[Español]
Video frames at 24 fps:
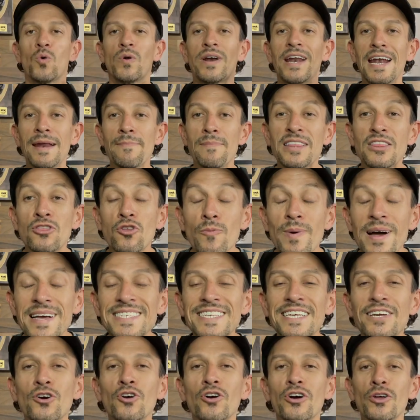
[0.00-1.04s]
Un elemento
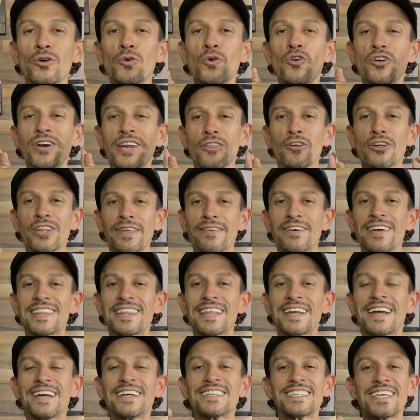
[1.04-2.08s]
básico que un corredor debe
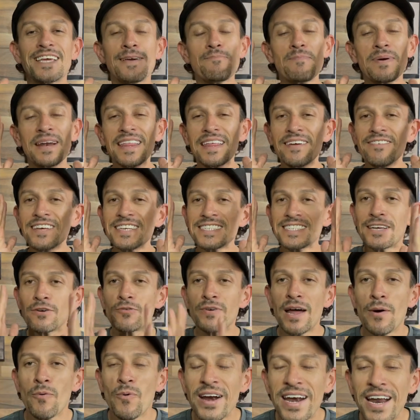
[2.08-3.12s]
tener siempre debe de ser
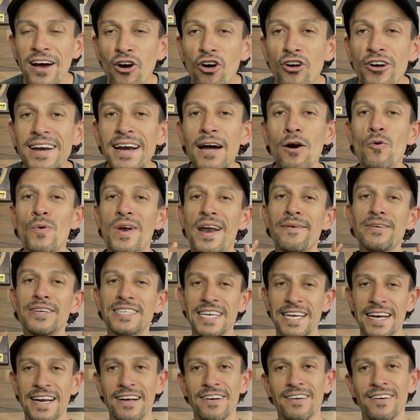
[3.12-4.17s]
una buena gorra o una
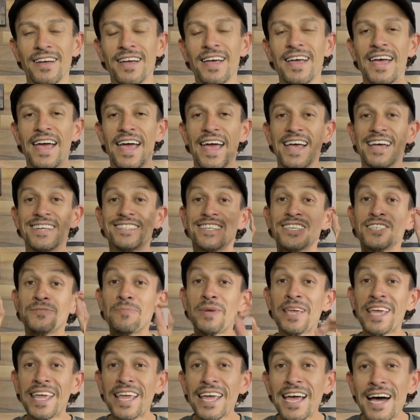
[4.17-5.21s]
visera. Este es
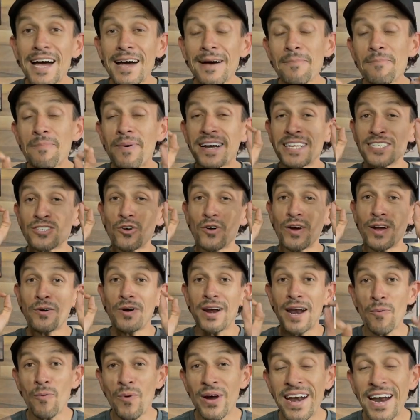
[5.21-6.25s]
mi guía para escoger
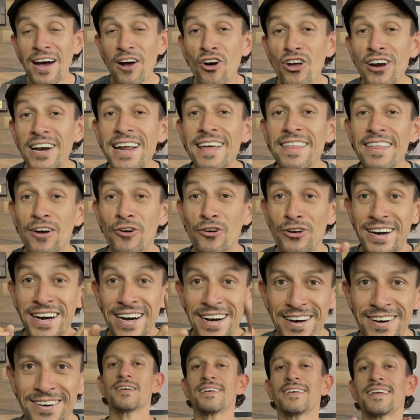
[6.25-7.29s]
una buena gorra de
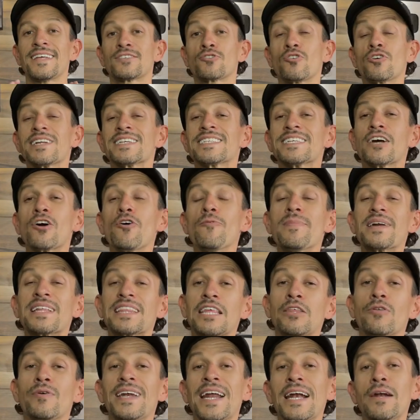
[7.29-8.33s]
correr. Las gorras se han convertido
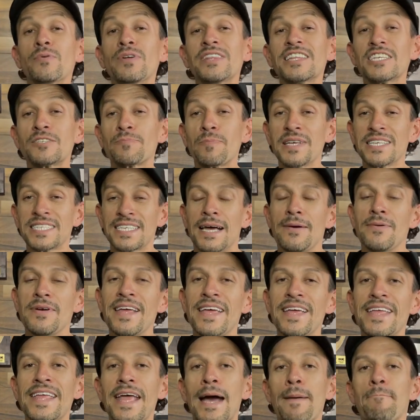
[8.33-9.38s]
en algo indispensable
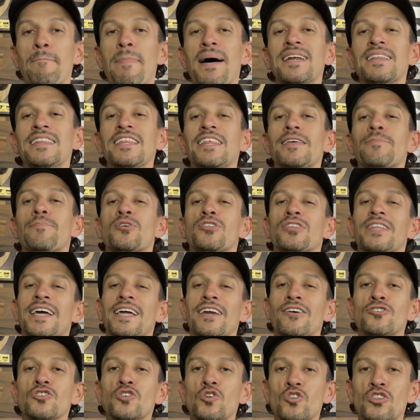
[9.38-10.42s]
y aparte de
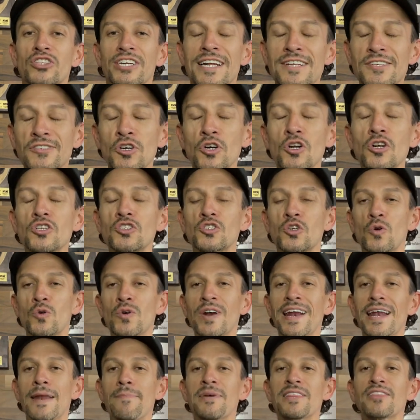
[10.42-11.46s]
protegernos contra el sol, son un
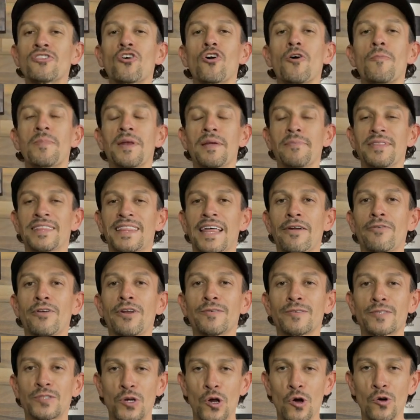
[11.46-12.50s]
elemento complementario a
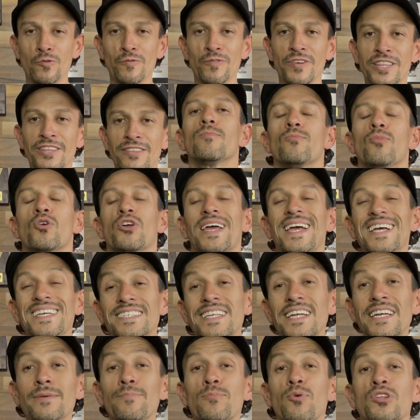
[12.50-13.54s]
nuestro outfit. ¿Por qué es
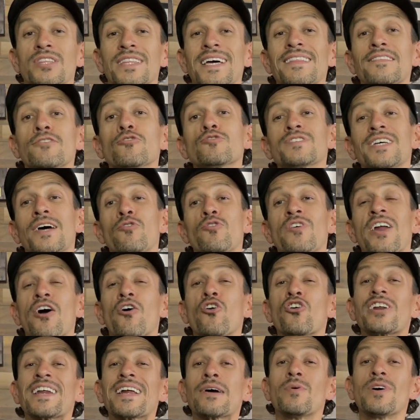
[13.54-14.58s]
tan importante usar una
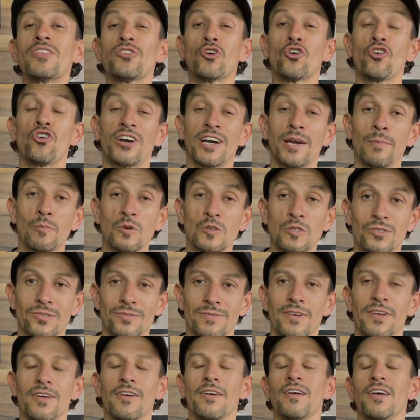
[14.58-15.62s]
gorra cuando corremos?
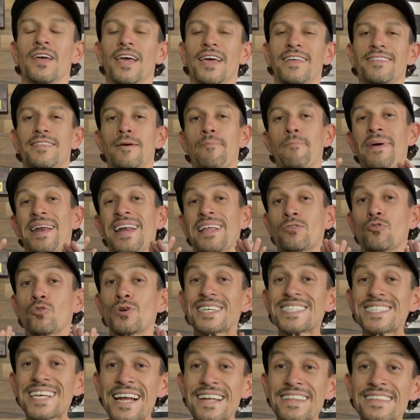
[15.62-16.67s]
En
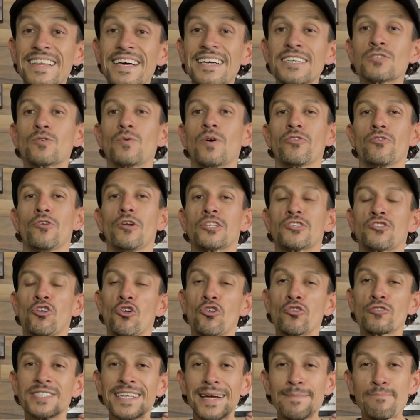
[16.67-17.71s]
temperaturas altas, cuando el sol
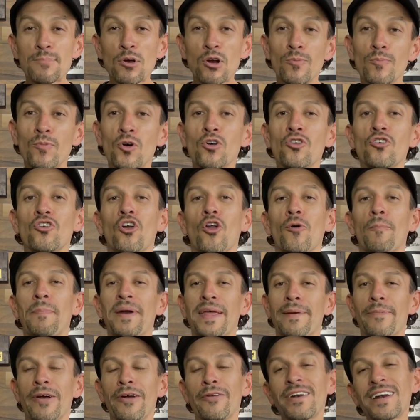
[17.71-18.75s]
nos da plomo, lo
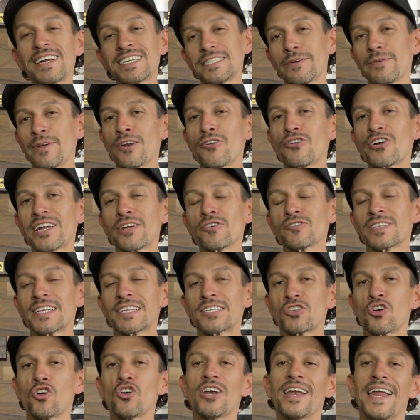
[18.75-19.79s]
primero en recibir los rayos del
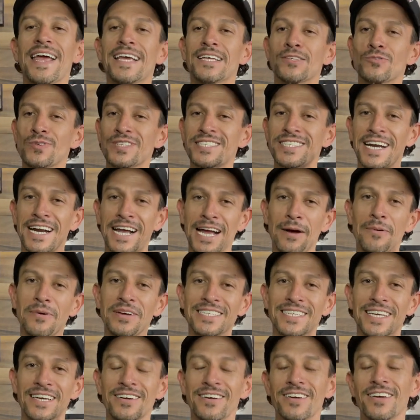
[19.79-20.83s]
sol es nuestra
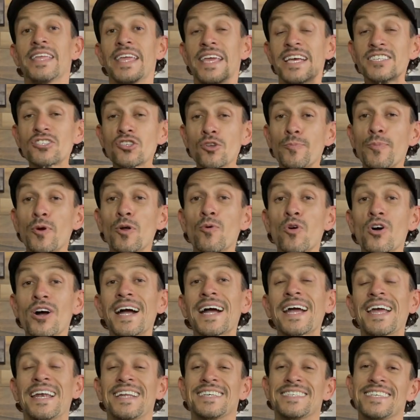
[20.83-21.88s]
cabeza. Y esto provoca
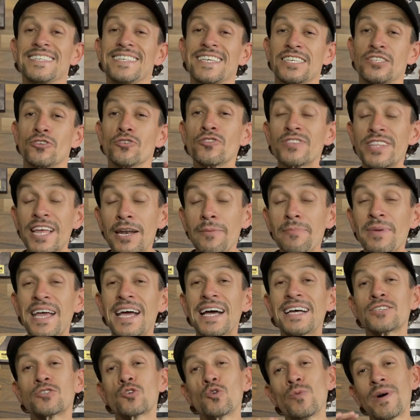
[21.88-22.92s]
que la sensación
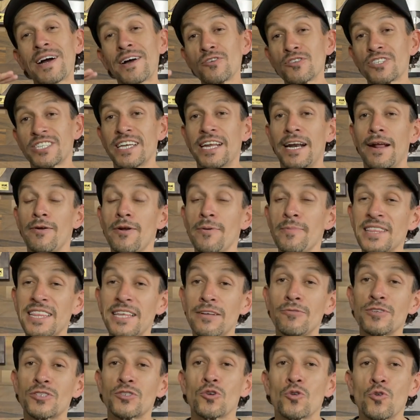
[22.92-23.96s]
térmica suba considerablemente en
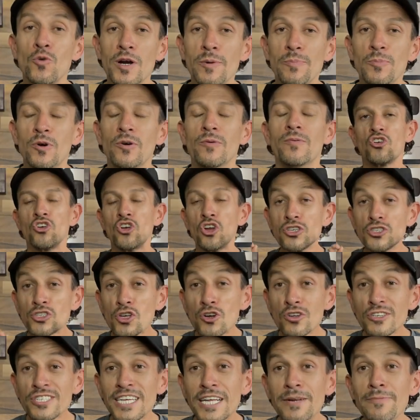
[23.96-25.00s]
nuestro cuerpo. No
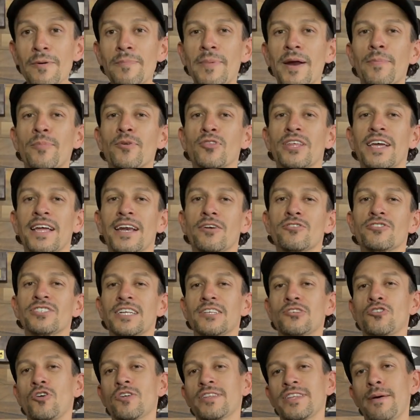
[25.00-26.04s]
solo sirve para protegernos del
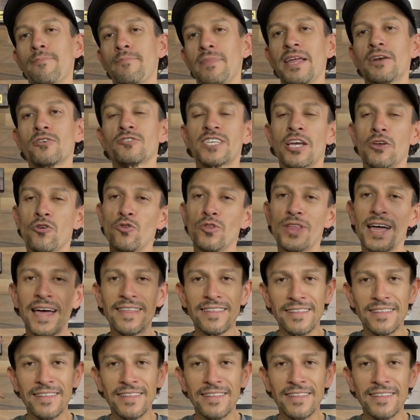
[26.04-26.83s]
sol, también nos ayuda a